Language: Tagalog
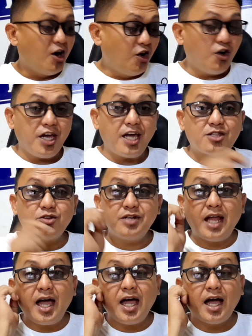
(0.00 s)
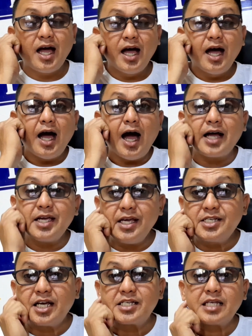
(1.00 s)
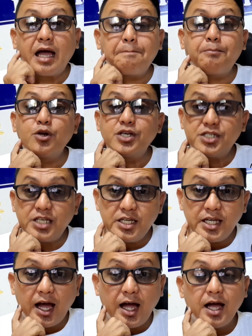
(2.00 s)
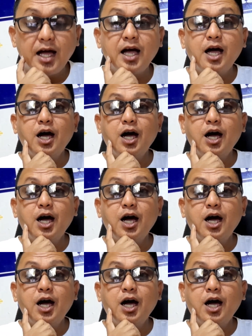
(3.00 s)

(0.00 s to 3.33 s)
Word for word: O eto na, ang isa sa polisiya